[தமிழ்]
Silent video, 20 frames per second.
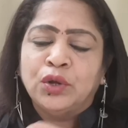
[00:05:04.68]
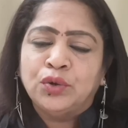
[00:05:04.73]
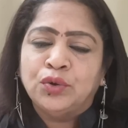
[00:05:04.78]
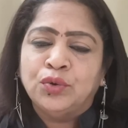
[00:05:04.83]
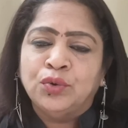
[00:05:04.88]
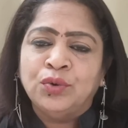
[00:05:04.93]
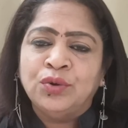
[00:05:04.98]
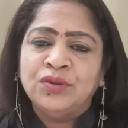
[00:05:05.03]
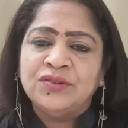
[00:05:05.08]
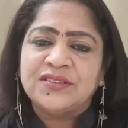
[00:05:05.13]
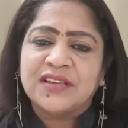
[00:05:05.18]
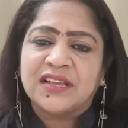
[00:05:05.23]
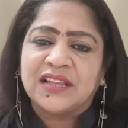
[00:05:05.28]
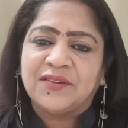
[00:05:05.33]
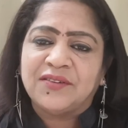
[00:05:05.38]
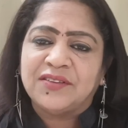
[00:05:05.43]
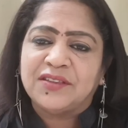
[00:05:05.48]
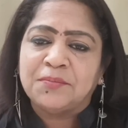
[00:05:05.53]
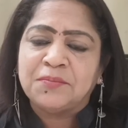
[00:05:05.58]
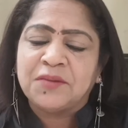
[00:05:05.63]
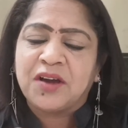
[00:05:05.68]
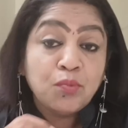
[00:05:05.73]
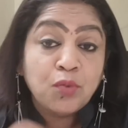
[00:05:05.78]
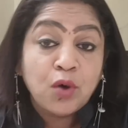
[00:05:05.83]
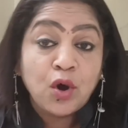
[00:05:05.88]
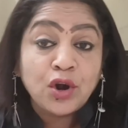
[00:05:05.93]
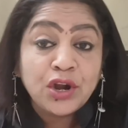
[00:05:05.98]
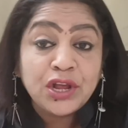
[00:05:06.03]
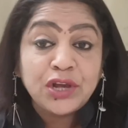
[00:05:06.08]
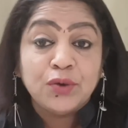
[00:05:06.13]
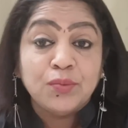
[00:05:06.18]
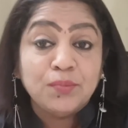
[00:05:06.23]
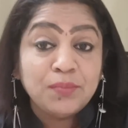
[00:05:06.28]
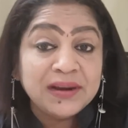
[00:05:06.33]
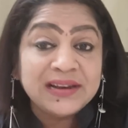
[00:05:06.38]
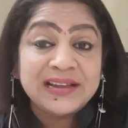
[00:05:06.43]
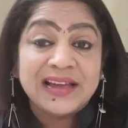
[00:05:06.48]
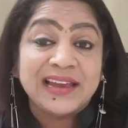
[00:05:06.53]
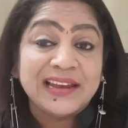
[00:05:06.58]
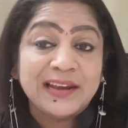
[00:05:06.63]
நூறு சதவீதம் மோடி
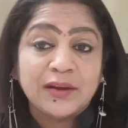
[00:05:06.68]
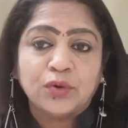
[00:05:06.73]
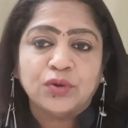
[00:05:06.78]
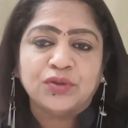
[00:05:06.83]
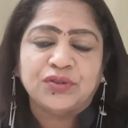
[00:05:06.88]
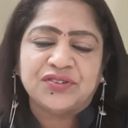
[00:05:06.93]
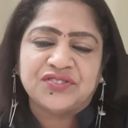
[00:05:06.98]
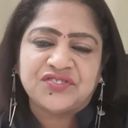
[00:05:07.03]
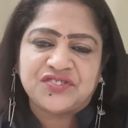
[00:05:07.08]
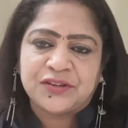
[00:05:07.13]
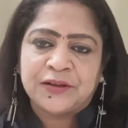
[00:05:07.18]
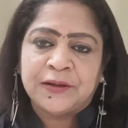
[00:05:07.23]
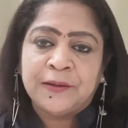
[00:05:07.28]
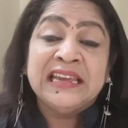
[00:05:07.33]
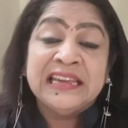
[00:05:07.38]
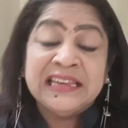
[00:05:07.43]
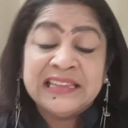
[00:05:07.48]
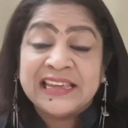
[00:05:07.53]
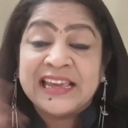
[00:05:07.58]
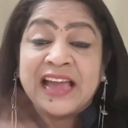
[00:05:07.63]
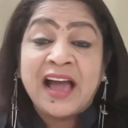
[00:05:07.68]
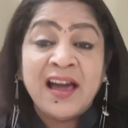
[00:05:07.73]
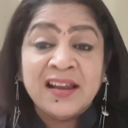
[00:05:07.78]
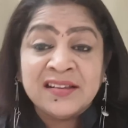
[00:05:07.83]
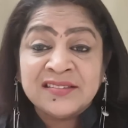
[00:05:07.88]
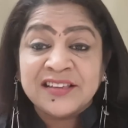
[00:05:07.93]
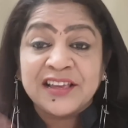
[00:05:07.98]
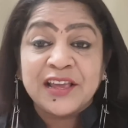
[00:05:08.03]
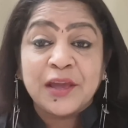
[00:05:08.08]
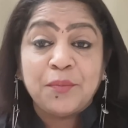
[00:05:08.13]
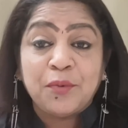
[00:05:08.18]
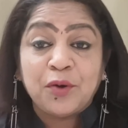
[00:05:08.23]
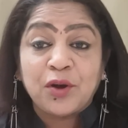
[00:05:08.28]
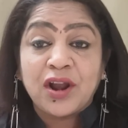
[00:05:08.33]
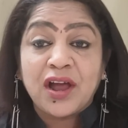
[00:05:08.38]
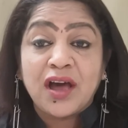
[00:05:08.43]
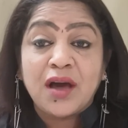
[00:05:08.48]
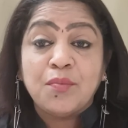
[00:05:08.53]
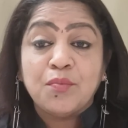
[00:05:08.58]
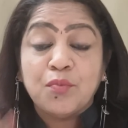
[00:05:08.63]
கும்பல் கையில கொடுத்துருச்சு இதை யார் செய்ய
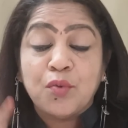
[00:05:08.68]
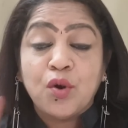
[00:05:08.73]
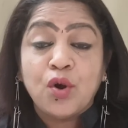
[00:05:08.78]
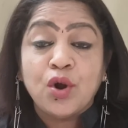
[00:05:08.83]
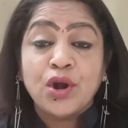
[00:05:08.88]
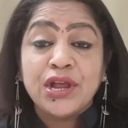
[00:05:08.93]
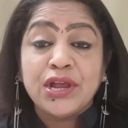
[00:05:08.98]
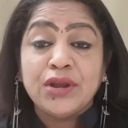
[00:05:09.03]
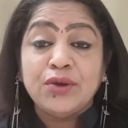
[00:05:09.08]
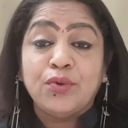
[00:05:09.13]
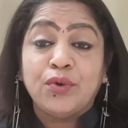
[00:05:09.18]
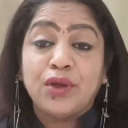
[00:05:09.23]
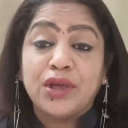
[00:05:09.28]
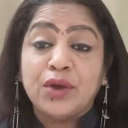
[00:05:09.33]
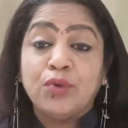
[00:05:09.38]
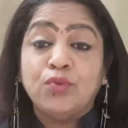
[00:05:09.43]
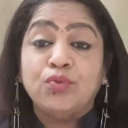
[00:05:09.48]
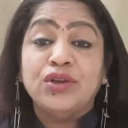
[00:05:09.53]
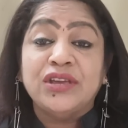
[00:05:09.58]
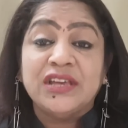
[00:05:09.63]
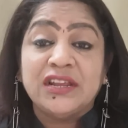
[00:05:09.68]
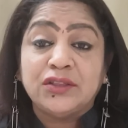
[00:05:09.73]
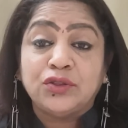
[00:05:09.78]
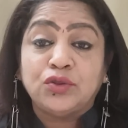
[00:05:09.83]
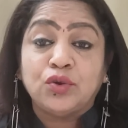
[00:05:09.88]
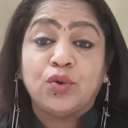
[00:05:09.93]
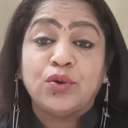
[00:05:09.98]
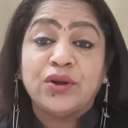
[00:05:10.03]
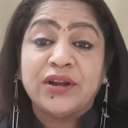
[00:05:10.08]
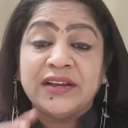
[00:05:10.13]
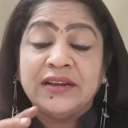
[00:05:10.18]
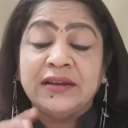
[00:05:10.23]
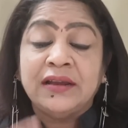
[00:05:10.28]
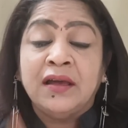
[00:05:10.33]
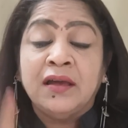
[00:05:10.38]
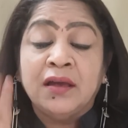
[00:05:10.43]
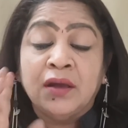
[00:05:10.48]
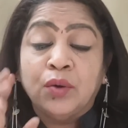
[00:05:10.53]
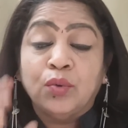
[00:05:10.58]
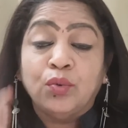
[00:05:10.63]
போறா மோடியினுடைய உயிர் தோழன்
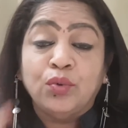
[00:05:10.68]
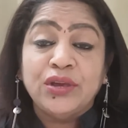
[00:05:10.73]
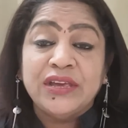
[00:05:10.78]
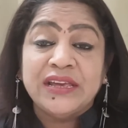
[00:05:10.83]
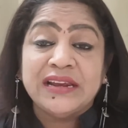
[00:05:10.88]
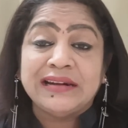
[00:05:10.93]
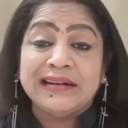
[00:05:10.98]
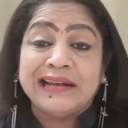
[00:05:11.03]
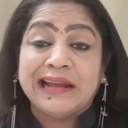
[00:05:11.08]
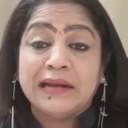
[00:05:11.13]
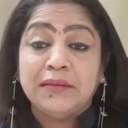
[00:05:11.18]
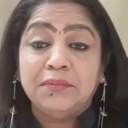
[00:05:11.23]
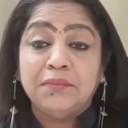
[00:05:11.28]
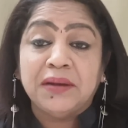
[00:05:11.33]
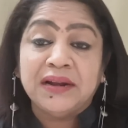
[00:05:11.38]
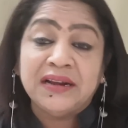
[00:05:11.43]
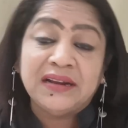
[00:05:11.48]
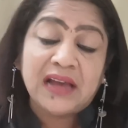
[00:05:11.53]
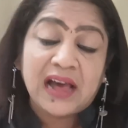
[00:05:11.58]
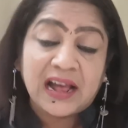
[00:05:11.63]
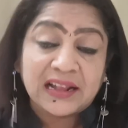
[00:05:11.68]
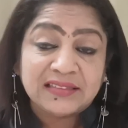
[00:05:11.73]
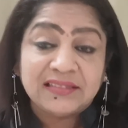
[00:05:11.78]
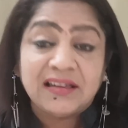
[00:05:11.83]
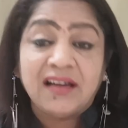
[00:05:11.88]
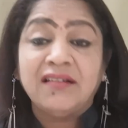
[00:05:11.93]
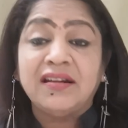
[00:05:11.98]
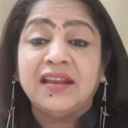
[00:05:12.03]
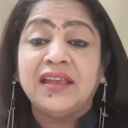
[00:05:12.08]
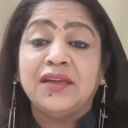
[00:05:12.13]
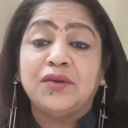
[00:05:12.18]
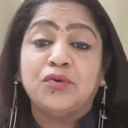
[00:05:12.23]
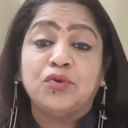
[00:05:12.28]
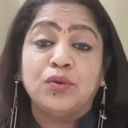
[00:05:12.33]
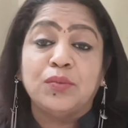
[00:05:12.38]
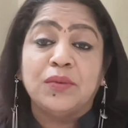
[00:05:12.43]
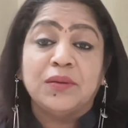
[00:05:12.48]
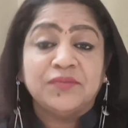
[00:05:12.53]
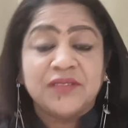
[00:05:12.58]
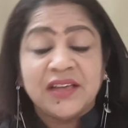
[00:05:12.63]
உயிர் நண்பன் அத்தானி
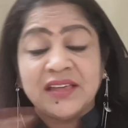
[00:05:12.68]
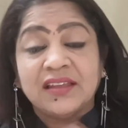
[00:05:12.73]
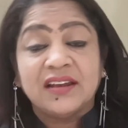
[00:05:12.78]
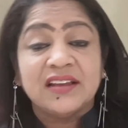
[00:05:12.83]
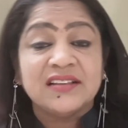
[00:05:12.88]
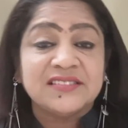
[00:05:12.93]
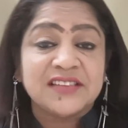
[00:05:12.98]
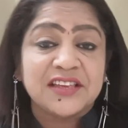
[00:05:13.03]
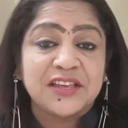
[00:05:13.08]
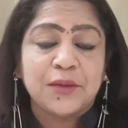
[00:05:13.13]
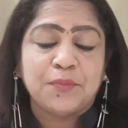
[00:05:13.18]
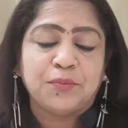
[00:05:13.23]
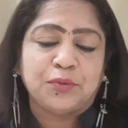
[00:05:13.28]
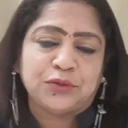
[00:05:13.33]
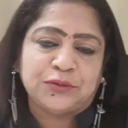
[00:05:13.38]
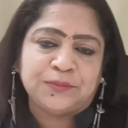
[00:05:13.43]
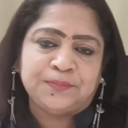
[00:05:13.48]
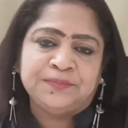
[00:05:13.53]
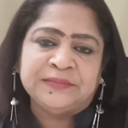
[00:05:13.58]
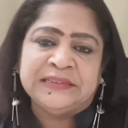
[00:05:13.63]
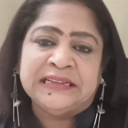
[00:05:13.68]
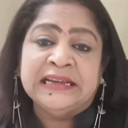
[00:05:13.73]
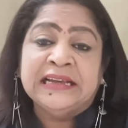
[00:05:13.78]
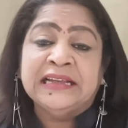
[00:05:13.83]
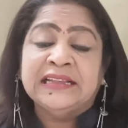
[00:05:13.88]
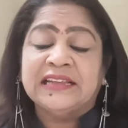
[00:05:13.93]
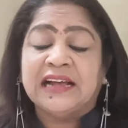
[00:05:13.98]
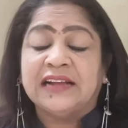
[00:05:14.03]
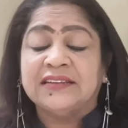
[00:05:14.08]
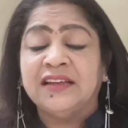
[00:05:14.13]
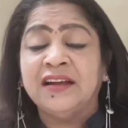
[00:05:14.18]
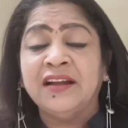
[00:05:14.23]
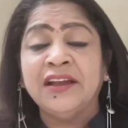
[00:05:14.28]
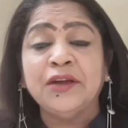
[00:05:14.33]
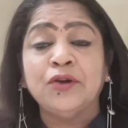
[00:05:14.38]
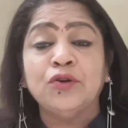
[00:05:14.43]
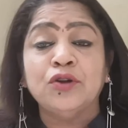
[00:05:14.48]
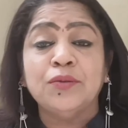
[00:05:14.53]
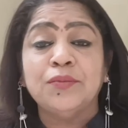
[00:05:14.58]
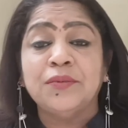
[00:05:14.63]
குடும்பம் தான் இதெல்லாம் செய்ய போகும் இந்த
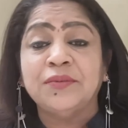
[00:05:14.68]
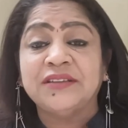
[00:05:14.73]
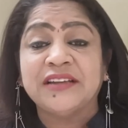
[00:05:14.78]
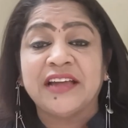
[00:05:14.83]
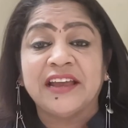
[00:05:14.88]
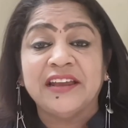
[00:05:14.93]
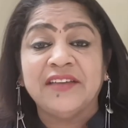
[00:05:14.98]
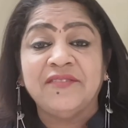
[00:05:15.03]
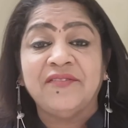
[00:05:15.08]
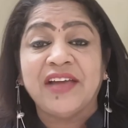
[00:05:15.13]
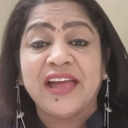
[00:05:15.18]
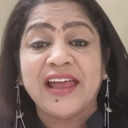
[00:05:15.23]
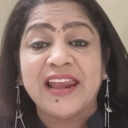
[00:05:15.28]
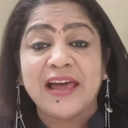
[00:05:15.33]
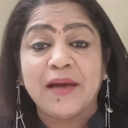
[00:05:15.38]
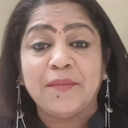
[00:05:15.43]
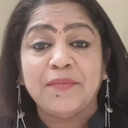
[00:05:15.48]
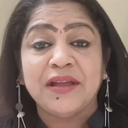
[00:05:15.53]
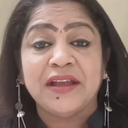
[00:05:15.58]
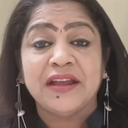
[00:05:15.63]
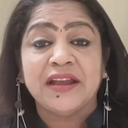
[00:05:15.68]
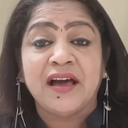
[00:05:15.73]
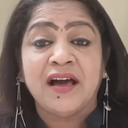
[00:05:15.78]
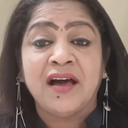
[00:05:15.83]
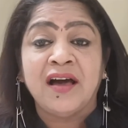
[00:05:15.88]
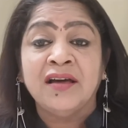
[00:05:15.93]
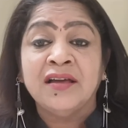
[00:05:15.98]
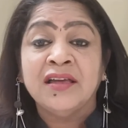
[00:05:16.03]
அத்தானி குழுமத்துக்கு என்ன வேலை அப்படின்னா